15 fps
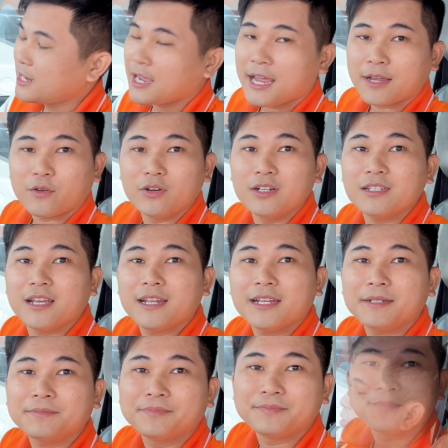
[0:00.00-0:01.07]
là hàng của Đức nha anh
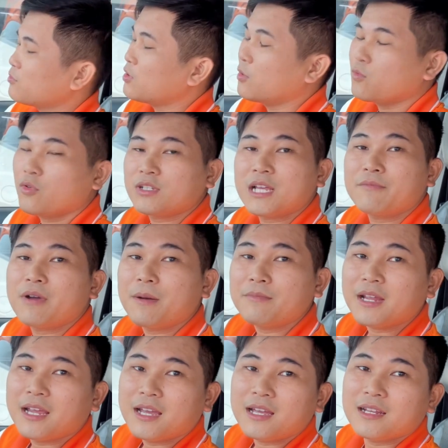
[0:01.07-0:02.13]
em công dụng của sản phẩm
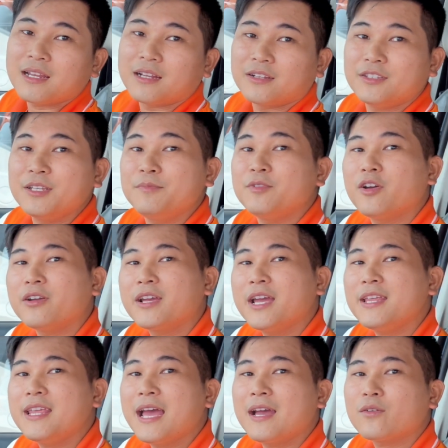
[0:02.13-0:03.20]
này là nó giúp cho ghế
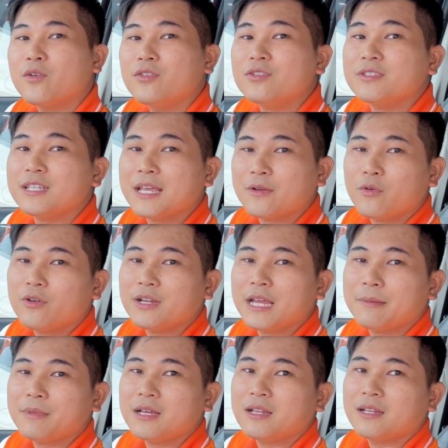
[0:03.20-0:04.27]
da của xe của anh
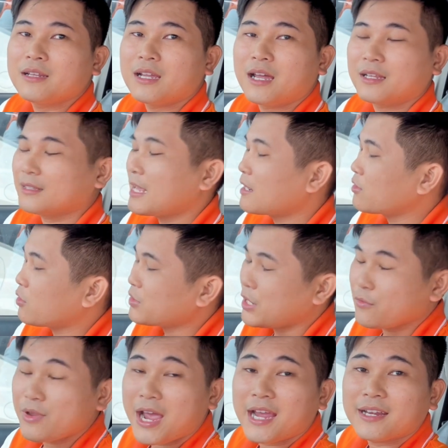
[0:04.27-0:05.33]
em là tăng độ dẻo
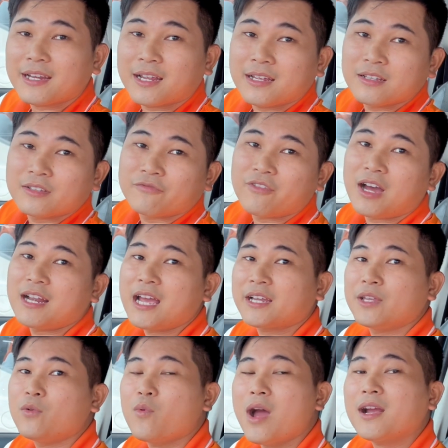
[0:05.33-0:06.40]
dai nè và đạt
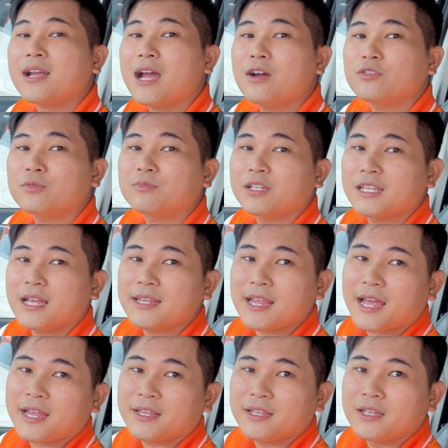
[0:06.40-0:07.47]
hiệu quả cao trong thời gian
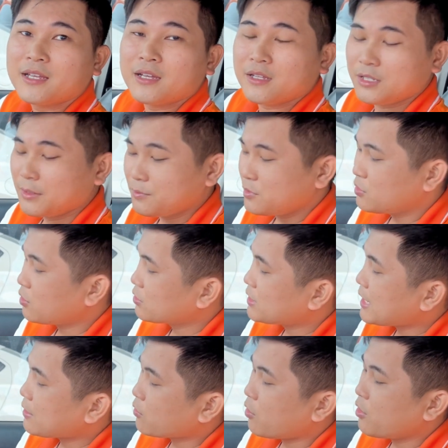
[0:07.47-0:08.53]
dài giúp cho
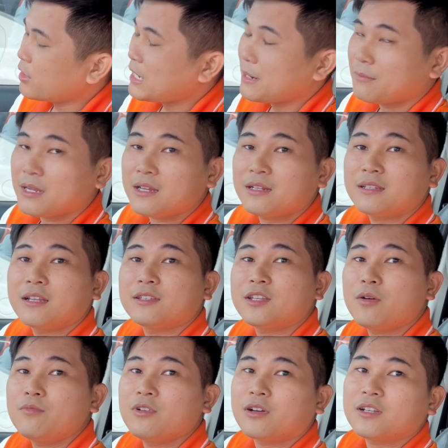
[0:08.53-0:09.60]
xe của anh em á, là
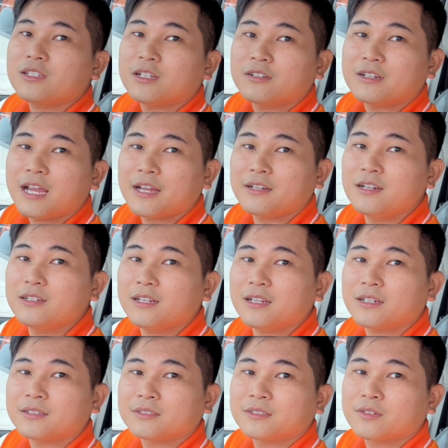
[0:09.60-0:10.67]
chống được cái sự rạn nứt
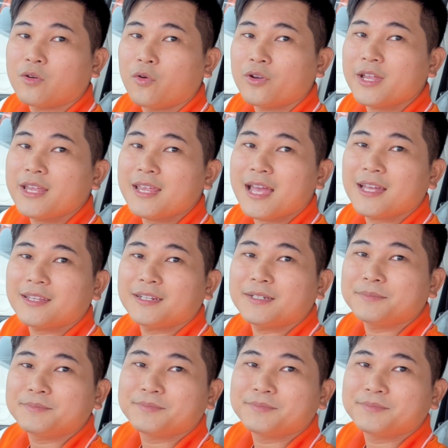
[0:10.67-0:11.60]
nha của ghế da anh em